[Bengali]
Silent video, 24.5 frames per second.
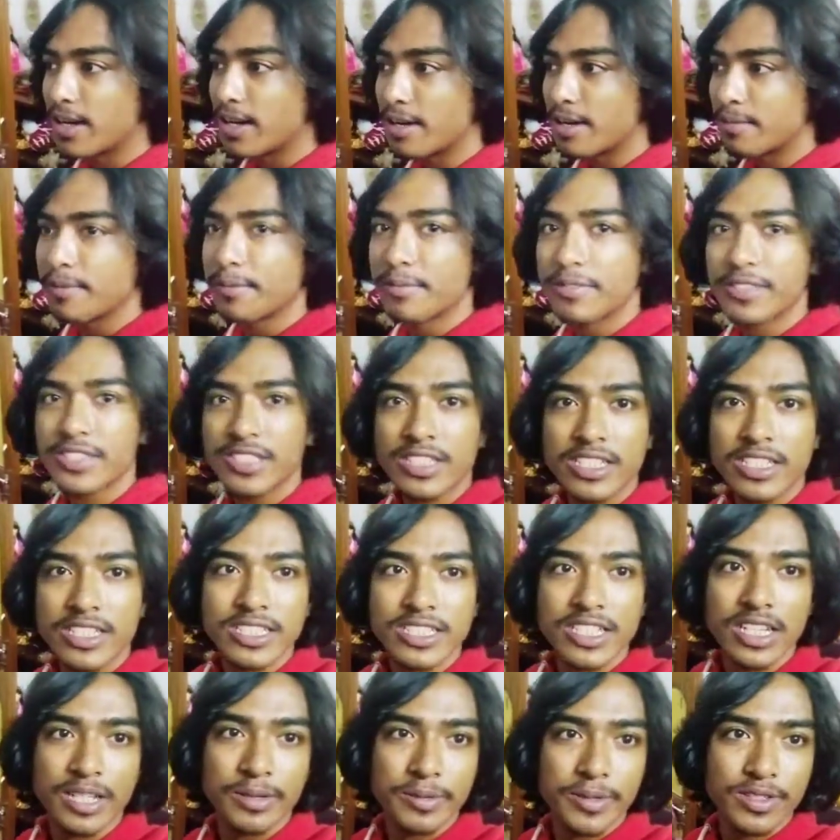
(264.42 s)
প্রিপারেশন
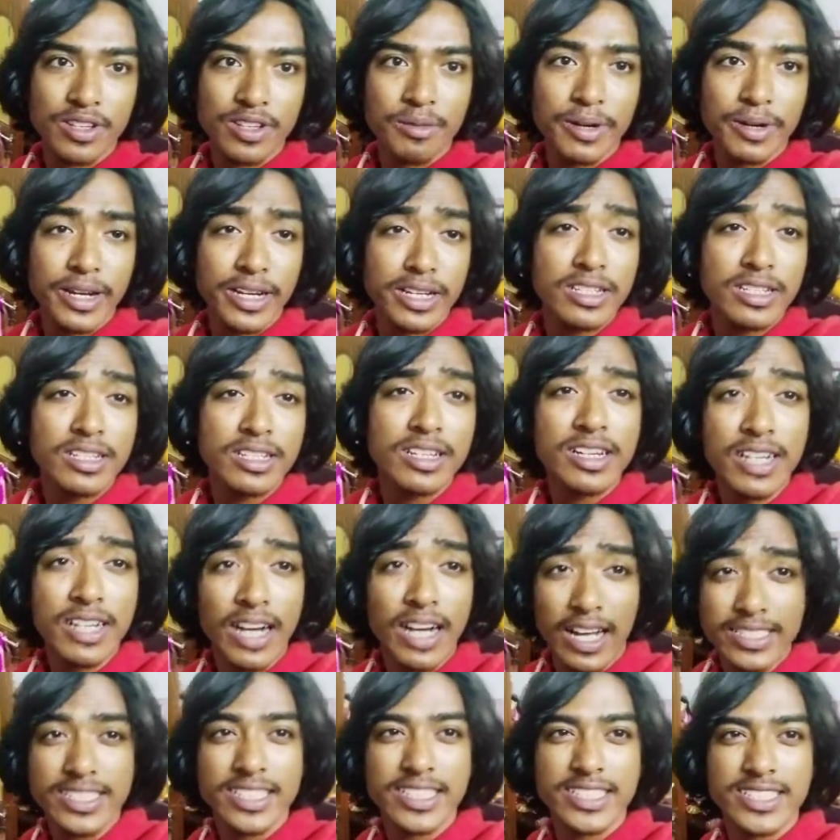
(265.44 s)
নিয়েছিলাম কিন্তু আমার একটা
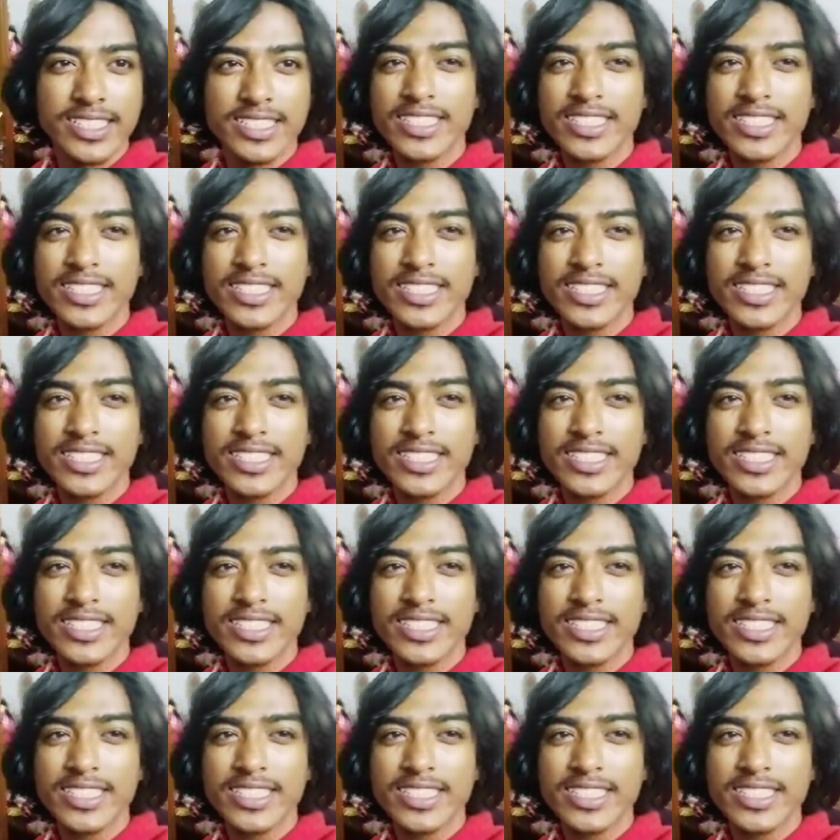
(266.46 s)
কাজ এসে